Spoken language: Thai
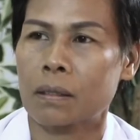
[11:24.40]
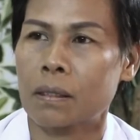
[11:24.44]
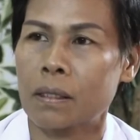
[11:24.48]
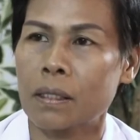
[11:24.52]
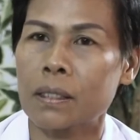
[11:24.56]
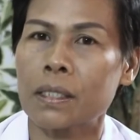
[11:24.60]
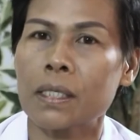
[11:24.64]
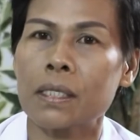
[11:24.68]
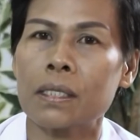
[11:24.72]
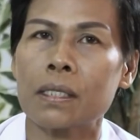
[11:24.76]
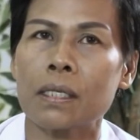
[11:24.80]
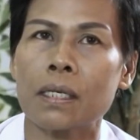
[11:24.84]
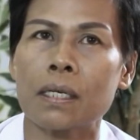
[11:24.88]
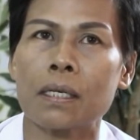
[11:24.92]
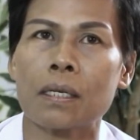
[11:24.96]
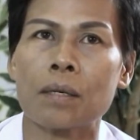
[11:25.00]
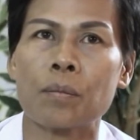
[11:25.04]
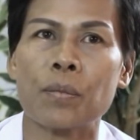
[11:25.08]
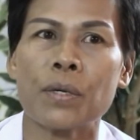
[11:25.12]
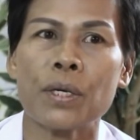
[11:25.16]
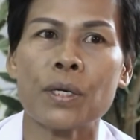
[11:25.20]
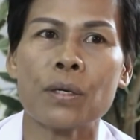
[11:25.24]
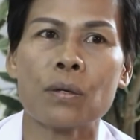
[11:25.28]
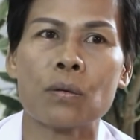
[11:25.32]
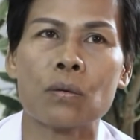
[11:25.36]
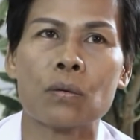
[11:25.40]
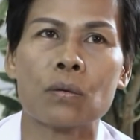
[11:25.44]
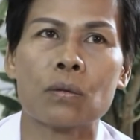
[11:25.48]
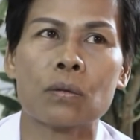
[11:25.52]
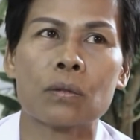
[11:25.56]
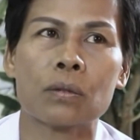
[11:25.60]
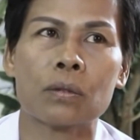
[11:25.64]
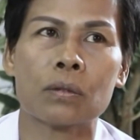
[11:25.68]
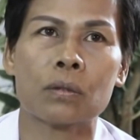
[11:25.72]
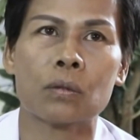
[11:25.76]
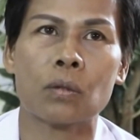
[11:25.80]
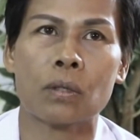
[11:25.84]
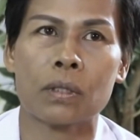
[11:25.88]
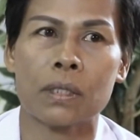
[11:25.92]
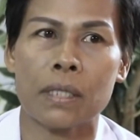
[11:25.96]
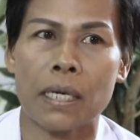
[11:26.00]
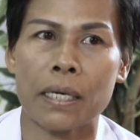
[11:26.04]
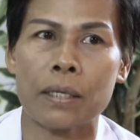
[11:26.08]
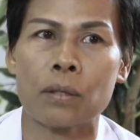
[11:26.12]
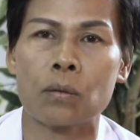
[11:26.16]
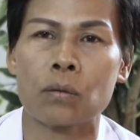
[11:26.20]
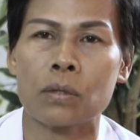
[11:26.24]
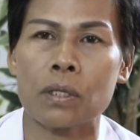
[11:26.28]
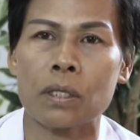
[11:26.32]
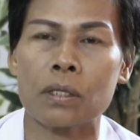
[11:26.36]
คือจริง ๆนะพี่หนูส่วนใหญ่
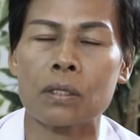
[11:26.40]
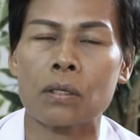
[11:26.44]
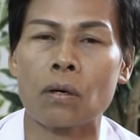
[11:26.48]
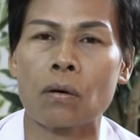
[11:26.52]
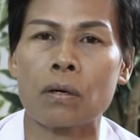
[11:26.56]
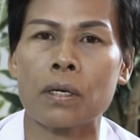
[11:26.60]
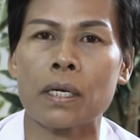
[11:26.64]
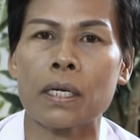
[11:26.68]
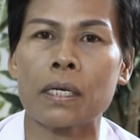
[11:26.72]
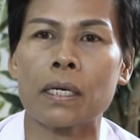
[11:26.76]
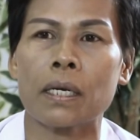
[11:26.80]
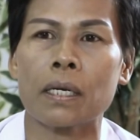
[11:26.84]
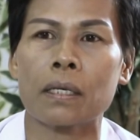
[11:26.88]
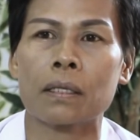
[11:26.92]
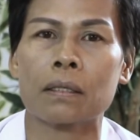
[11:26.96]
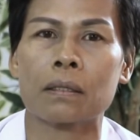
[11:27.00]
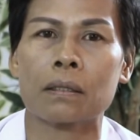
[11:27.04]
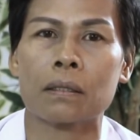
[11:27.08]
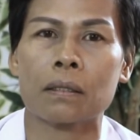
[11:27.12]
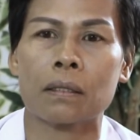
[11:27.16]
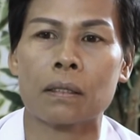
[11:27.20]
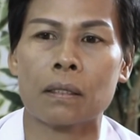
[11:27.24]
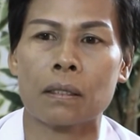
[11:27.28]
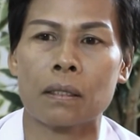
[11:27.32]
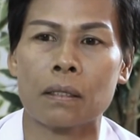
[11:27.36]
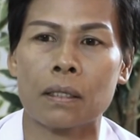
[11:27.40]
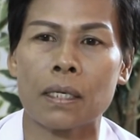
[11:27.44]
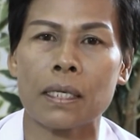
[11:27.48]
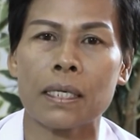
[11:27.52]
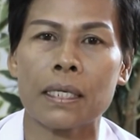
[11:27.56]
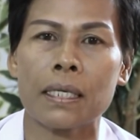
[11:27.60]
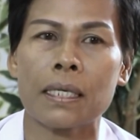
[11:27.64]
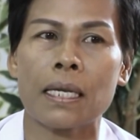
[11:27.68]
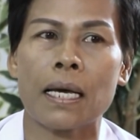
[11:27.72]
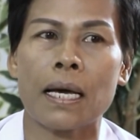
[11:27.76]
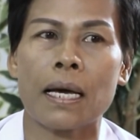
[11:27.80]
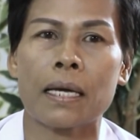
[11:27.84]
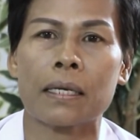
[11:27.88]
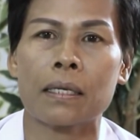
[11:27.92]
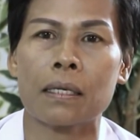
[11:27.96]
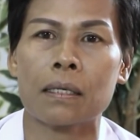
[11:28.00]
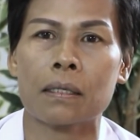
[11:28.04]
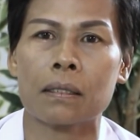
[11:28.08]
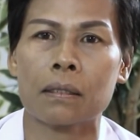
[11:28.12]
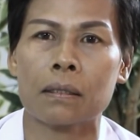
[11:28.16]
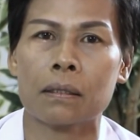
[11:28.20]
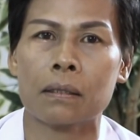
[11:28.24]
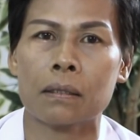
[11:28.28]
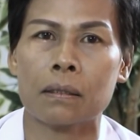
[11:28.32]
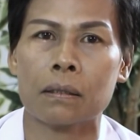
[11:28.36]
หนูจะสอนให้เด็กนักกีฬาเนี่ย
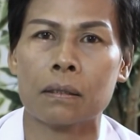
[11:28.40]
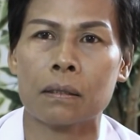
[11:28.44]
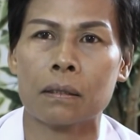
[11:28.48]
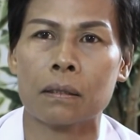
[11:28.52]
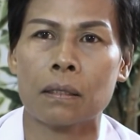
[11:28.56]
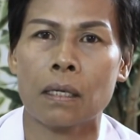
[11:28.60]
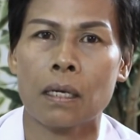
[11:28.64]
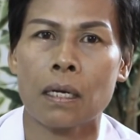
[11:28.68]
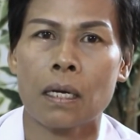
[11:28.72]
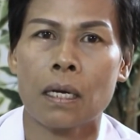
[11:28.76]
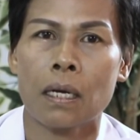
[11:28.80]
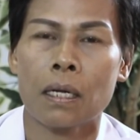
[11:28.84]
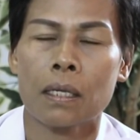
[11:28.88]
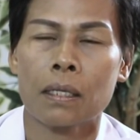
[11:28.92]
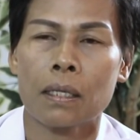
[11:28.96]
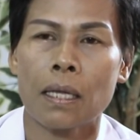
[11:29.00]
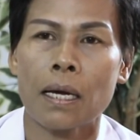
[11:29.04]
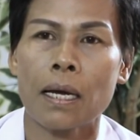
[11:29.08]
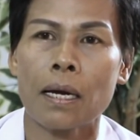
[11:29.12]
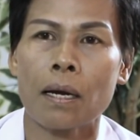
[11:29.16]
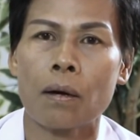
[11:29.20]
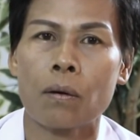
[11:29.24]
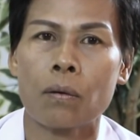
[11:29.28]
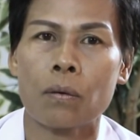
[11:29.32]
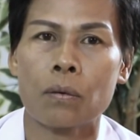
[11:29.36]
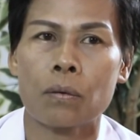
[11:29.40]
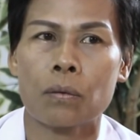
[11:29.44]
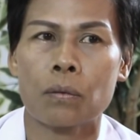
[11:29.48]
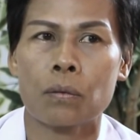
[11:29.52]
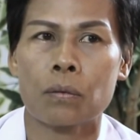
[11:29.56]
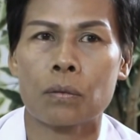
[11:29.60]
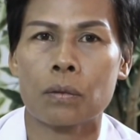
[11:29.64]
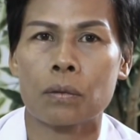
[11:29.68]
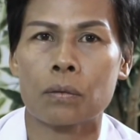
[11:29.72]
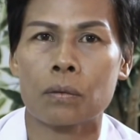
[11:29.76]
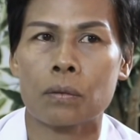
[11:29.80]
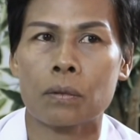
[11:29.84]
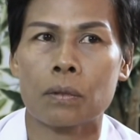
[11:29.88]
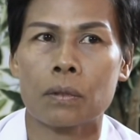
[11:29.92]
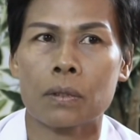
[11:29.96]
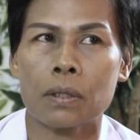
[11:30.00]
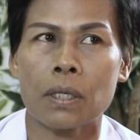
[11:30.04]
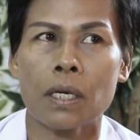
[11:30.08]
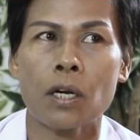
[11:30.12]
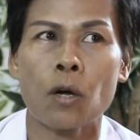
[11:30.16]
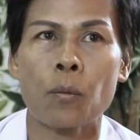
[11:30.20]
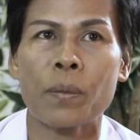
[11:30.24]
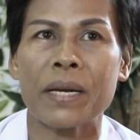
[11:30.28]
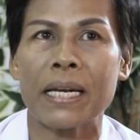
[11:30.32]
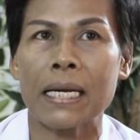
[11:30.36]
คือถ้าเรา
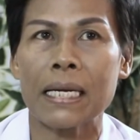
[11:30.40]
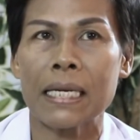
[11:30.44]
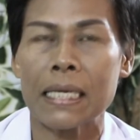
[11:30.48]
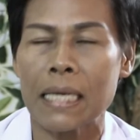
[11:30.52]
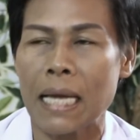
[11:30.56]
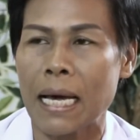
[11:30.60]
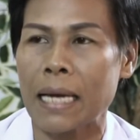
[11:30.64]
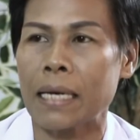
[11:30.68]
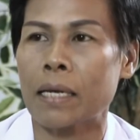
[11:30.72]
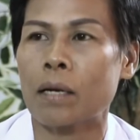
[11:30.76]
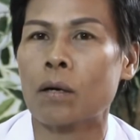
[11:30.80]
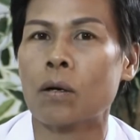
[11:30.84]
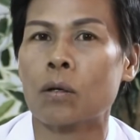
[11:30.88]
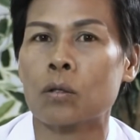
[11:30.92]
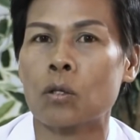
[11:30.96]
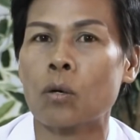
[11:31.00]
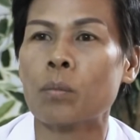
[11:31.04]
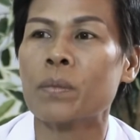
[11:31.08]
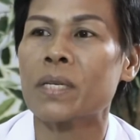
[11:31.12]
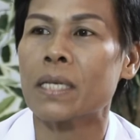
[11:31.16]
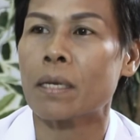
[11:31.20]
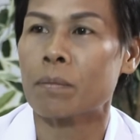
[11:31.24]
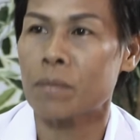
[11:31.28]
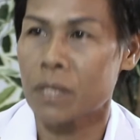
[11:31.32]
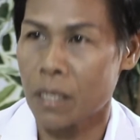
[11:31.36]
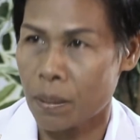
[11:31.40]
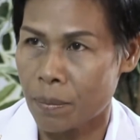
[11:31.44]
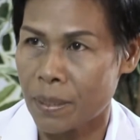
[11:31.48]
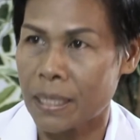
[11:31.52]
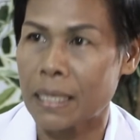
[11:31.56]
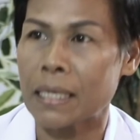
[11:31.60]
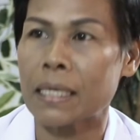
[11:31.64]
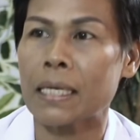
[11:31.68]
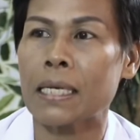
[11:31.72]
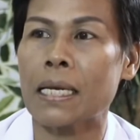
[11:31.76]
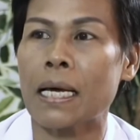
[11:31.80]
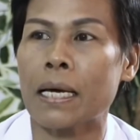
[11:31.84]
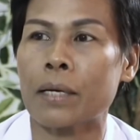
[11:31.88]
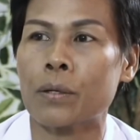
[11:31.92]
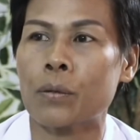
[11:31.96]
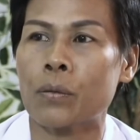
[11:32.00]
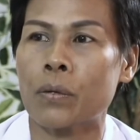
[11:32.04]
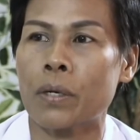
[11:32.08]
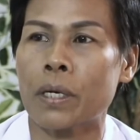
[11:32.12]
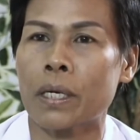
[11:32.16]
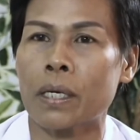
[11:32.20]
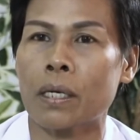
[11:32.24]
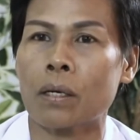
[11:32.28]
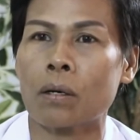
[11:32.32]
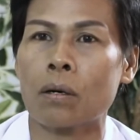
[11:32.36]
ถ้าเราเป็นนักกีฬาแล้วเราต้องมีน้ำใจเป็นนักกีฬา
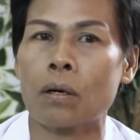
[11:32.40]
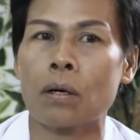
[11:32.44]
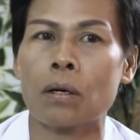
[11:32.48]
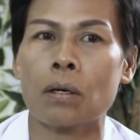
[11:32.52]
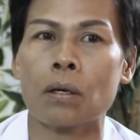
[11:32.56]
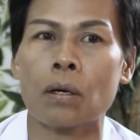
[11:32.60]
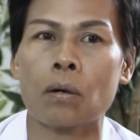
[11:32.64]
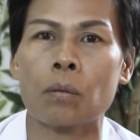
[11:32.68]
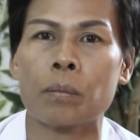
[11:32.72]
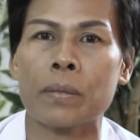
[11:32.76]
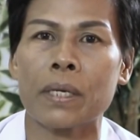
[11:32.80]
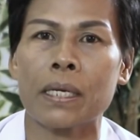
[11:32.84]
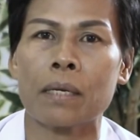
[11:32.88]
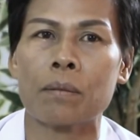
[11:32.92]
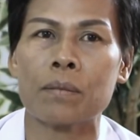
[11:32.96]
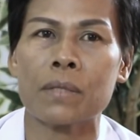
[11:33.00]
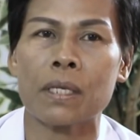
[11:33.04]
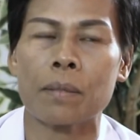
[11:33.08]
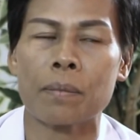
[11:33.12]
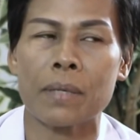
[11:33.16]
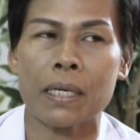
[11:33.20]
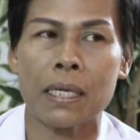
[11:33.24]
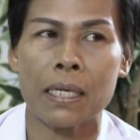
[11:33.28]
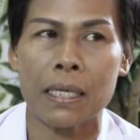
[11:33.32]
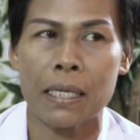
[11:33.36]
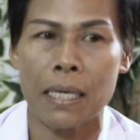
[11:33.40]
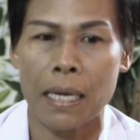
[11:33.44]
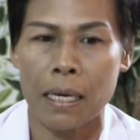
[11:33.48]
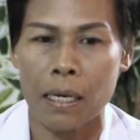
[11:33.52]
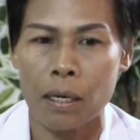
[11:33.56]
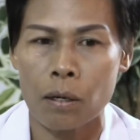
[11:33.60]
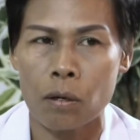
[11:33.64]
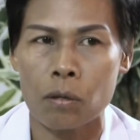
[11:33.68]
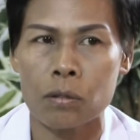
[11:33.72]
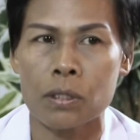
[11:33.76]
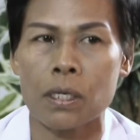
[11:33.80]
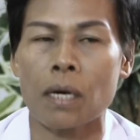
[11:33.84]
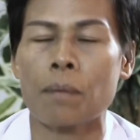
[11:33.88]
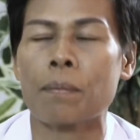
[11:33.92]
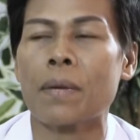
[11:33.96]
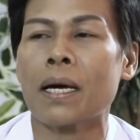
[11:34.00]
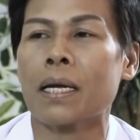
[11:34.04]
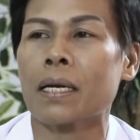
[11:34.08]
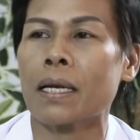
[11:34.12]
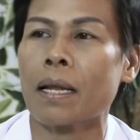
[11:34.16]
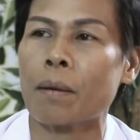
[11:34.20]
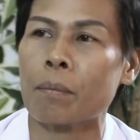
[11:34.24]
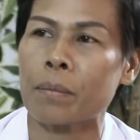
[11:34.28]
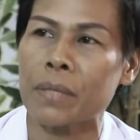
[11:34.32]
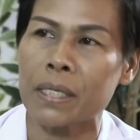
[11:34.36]
ด้วย แล้วก็ เรามีน้ำใจเป็นนักกีฬาแล้วเราสามาร
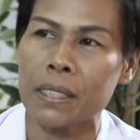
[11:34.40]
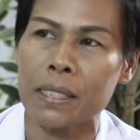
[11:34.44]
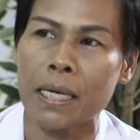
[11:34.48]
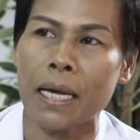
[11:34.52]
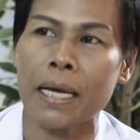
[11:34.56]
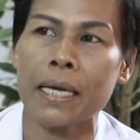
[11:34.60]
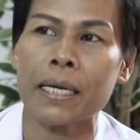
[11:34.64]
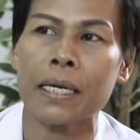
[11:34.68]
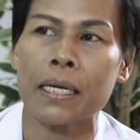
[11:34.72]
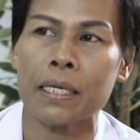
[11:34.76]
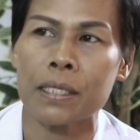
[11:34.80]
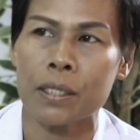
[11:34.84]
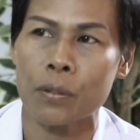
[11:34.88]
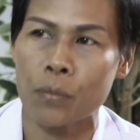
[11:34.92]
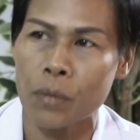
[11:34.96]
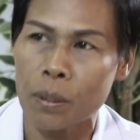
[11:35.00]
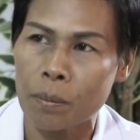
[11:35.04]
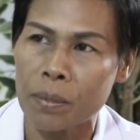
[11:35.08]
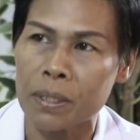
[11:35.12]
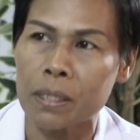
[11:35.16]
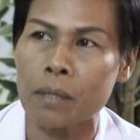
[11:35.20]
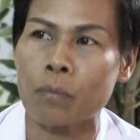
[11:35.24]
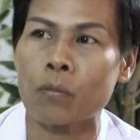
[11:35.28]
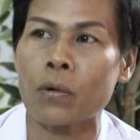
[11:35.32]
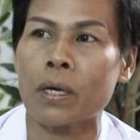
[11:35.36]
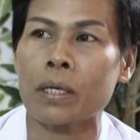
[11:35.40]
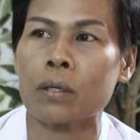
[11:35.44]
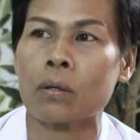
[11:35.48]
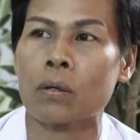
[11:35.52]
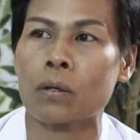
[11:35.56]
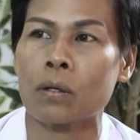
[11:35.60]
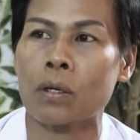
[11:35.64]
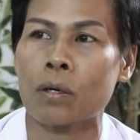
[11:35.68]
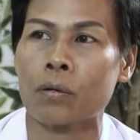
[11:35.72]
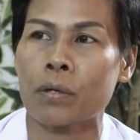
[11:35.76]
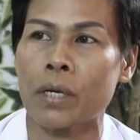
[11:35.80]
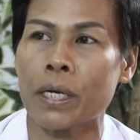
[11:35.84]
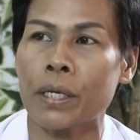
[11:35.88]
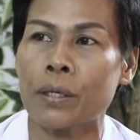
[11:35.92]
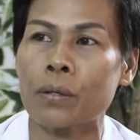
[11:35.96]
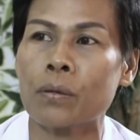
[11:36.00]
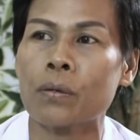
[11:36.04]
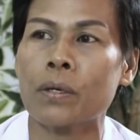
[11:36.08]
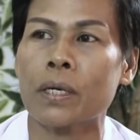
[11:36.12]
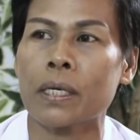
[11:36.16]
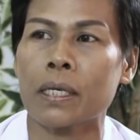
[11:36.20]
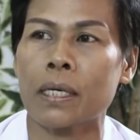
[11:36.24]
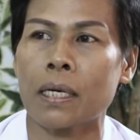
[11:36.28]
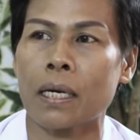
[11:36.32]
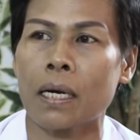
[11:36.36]
ถนำไปใช้ในชีวิตประจำวันของเราได้
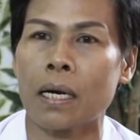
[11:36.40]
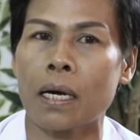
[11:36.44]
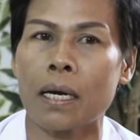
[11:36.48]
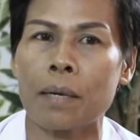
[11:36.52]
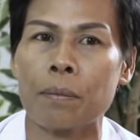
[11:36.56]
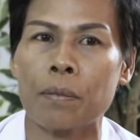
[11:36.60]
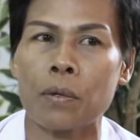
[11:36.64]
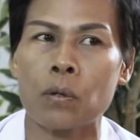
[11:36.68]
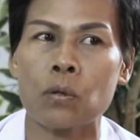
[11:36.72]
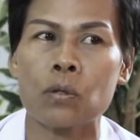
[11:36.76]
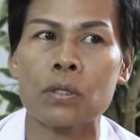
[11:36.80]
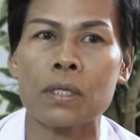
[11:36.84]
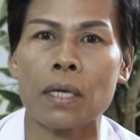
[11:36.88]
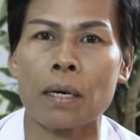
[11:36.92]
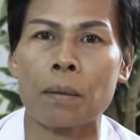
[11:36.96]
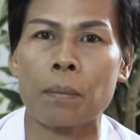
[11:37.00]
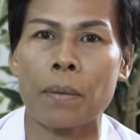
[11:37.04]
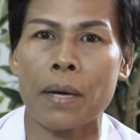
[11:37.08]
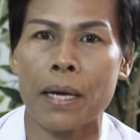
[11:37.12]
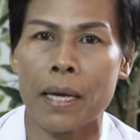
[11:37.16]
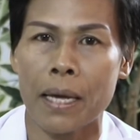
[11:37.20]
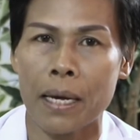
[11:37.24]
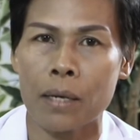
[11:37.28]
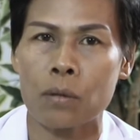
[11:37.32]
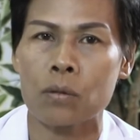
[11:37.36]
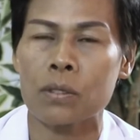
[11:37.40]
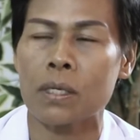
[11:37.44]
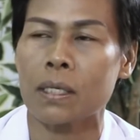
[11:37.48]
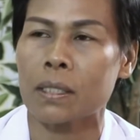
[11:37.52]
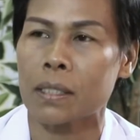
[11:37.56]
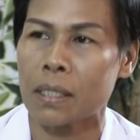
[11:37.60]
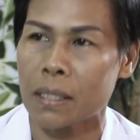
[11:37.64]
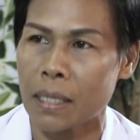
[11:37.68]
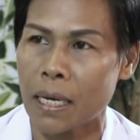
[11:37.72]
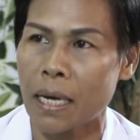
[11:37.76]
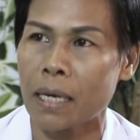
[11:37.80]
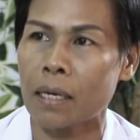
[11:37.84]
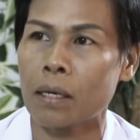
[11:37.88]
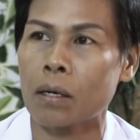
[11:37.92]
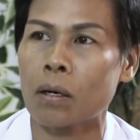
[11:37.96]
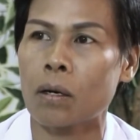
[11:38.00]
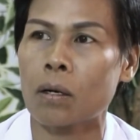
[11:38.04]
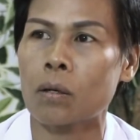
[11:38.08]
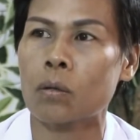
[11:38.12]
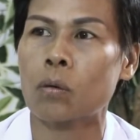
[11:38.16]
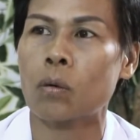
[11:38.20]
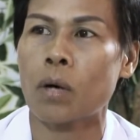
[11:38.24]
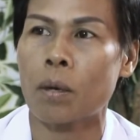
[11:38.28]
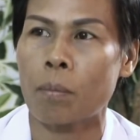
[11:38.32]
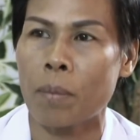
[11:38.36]
ด้วยนะคะรู้จักแพ้ รู้จักชนะ แล้วก็
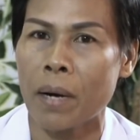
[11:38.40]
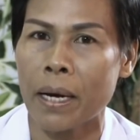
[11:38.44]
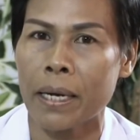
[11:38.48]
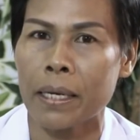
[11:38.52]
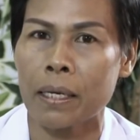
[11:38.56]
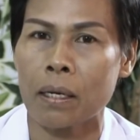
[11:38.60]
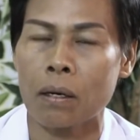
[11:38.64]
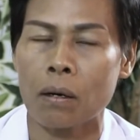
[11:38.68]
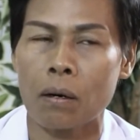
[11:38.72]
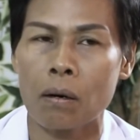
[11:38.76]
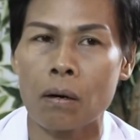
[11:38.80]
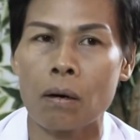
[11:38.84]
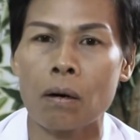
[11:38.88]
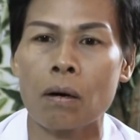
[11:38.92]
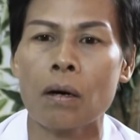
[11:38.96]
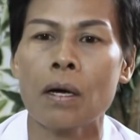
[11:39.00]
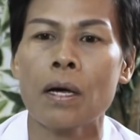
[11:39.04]
รู้อภัย แล้วก็